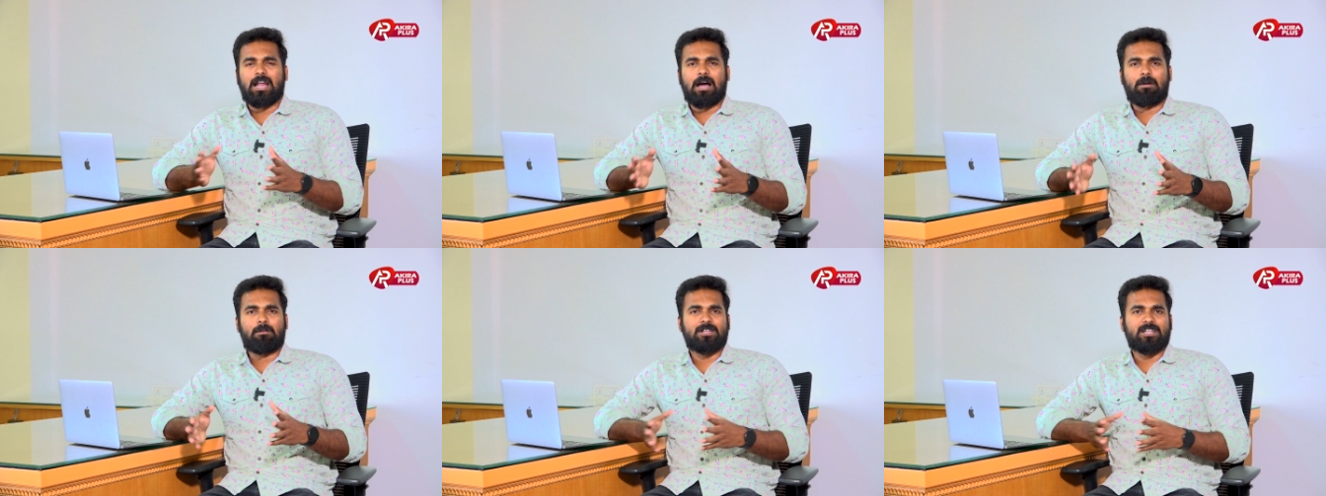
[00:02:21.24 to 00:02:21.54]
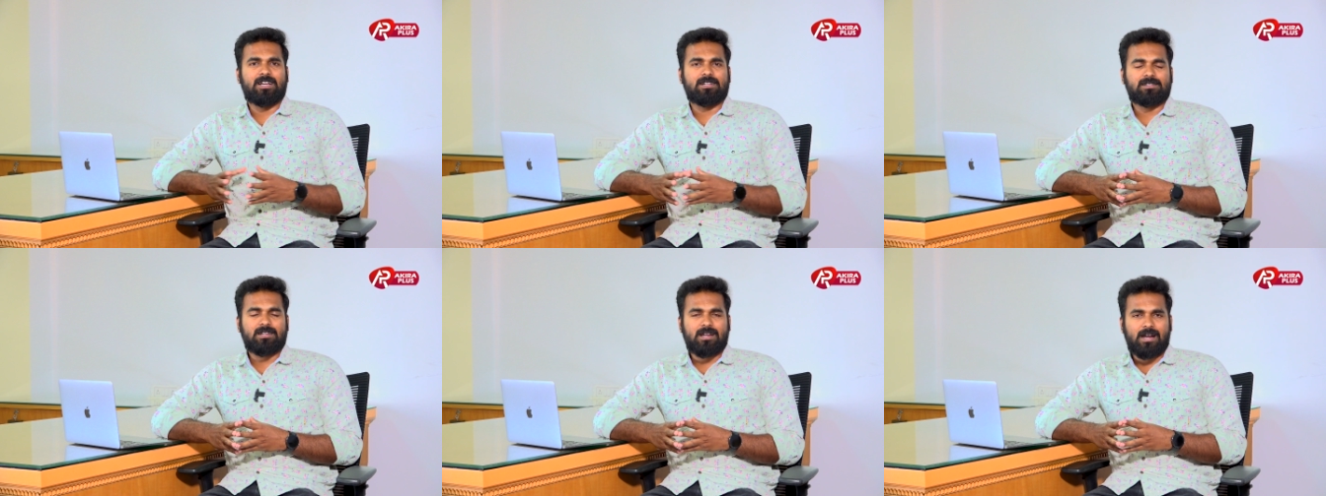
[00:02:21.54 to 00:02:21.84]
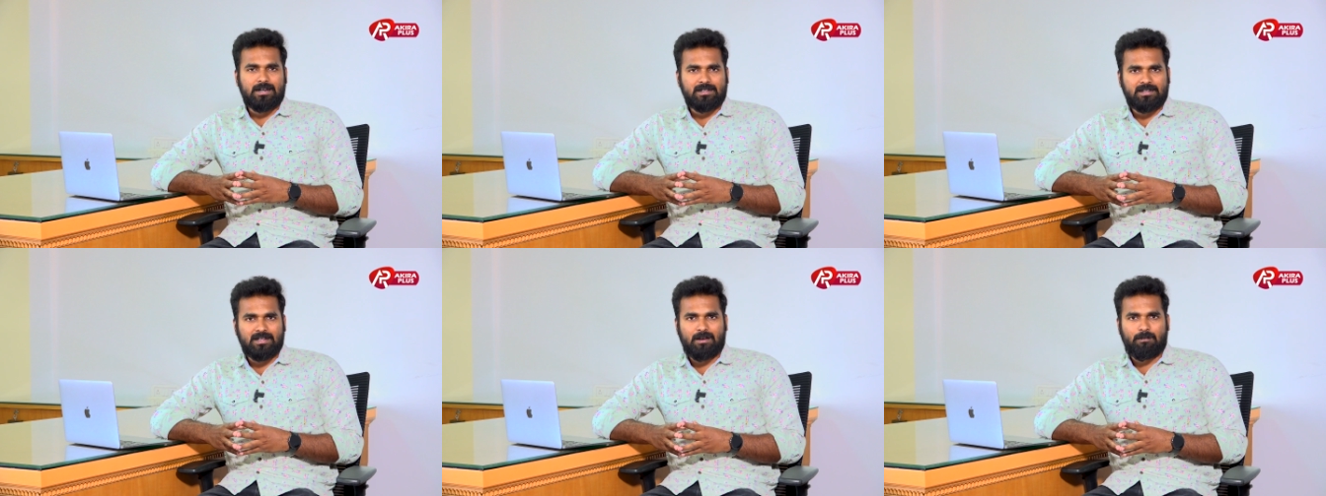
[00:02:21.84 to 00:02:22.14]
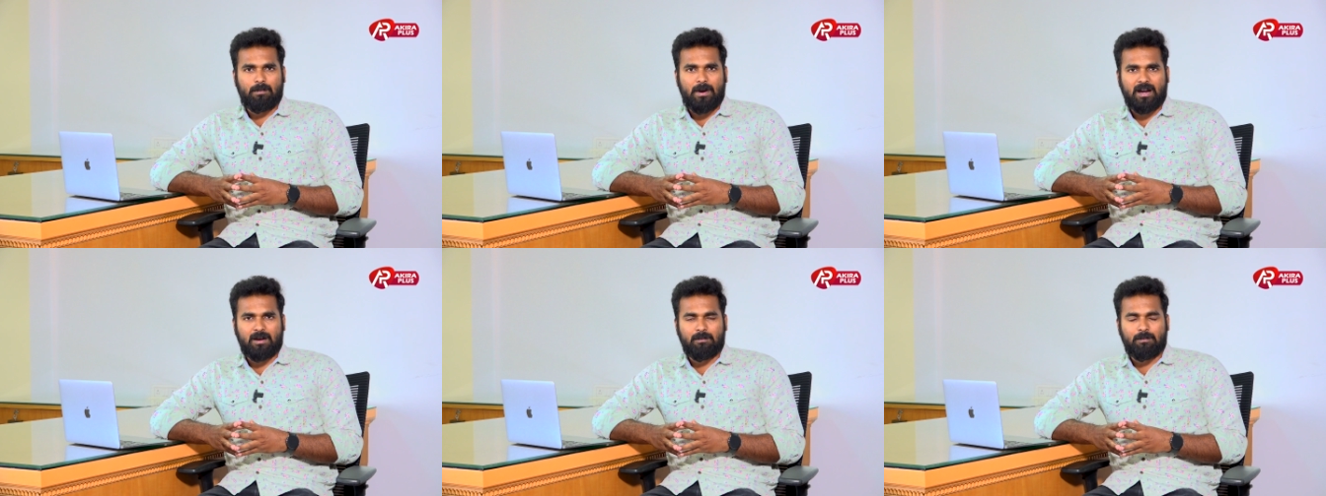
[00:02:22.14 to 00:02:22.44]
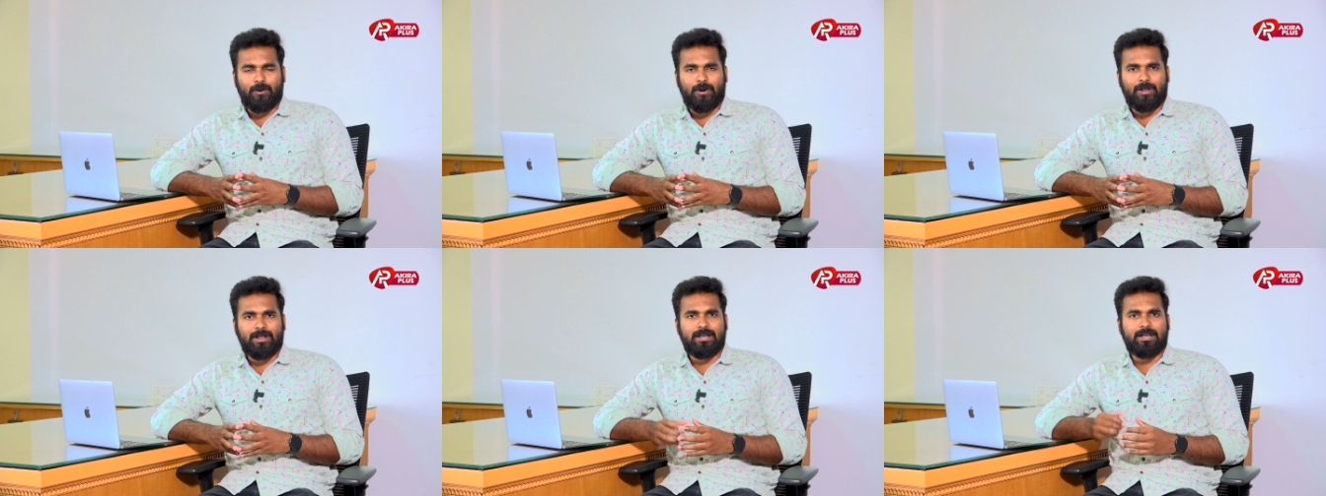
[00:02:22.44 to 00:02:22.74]
நாம் அந்த லிஸ்ட்டில் அடுத்ததாக பார்க்க
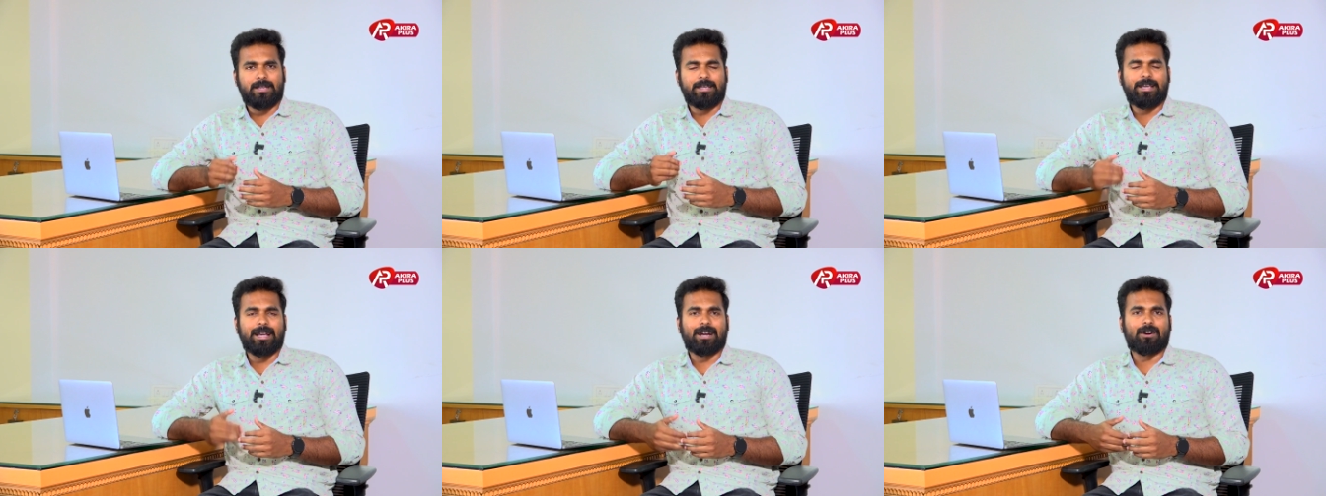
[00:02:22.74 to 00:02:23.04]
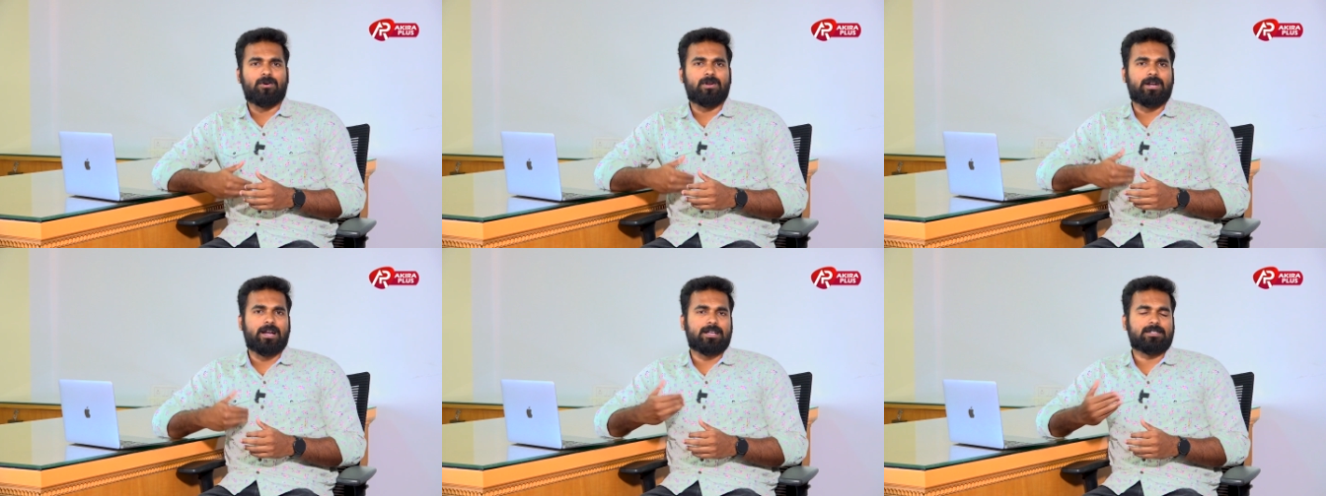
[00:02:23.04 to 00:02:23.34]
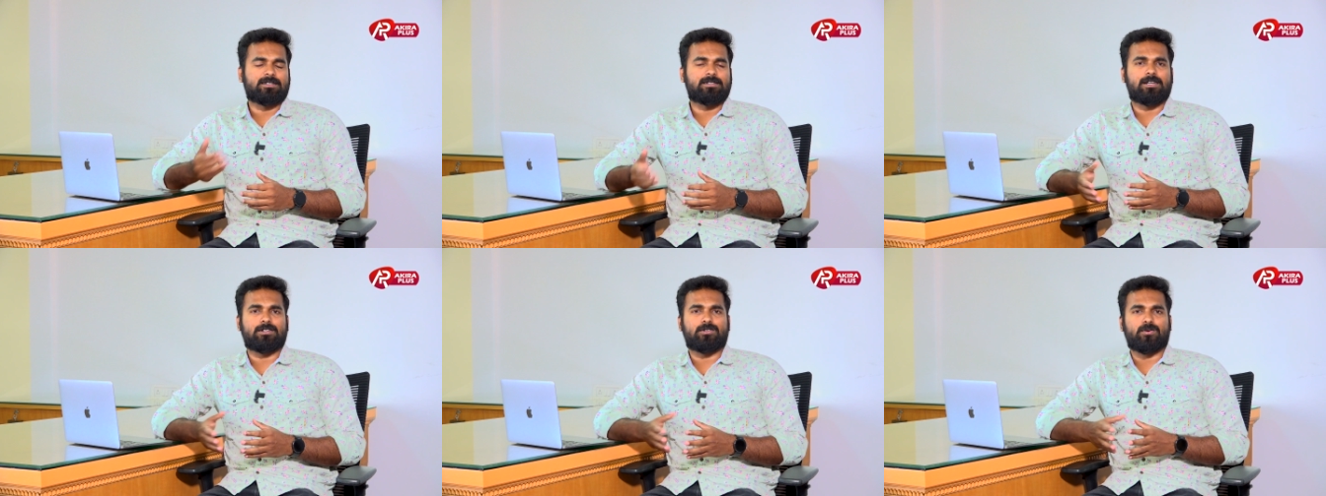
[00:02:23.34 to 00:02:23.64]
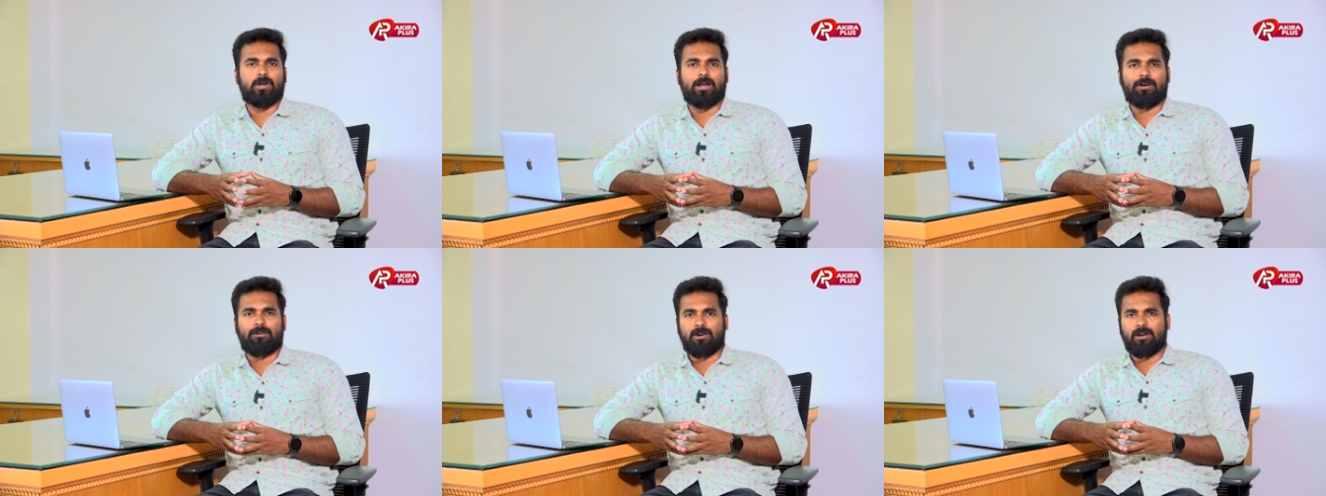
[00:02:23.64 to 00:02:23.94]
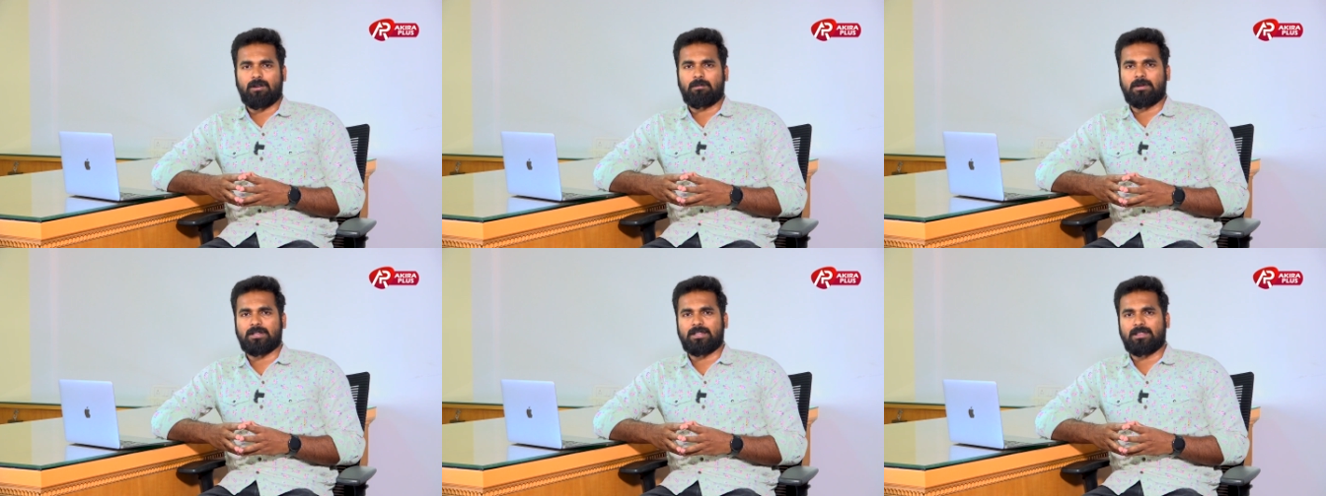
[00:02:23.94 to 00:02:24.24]
போகிறது இயக்குனர் எஸ் ஜே சூர்யா
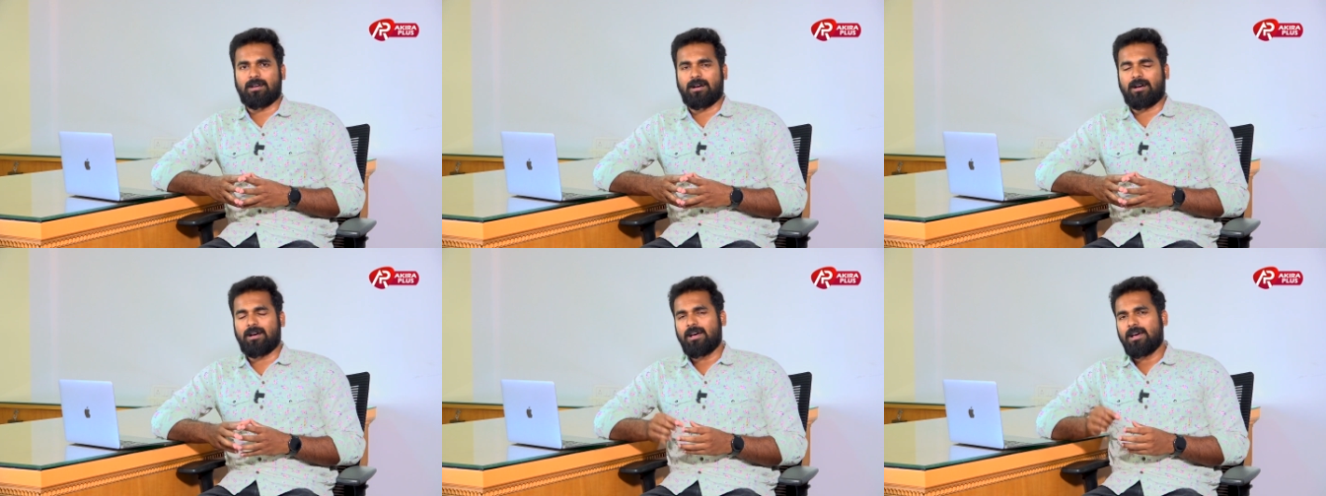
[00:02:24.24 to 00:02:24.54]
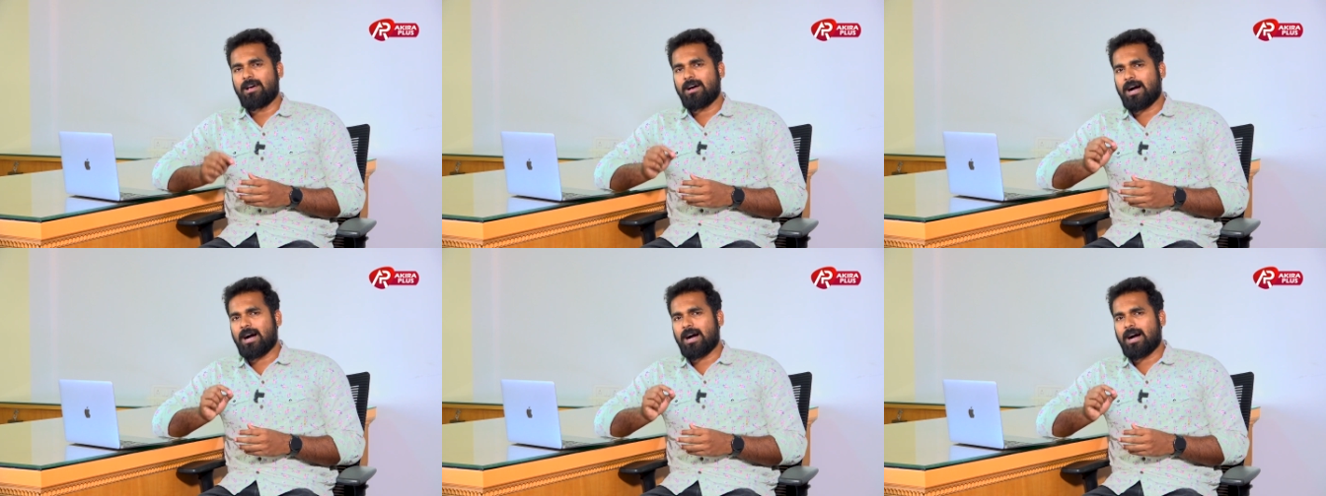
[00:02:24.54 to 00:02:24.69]
அவர்களை பற்றி தான்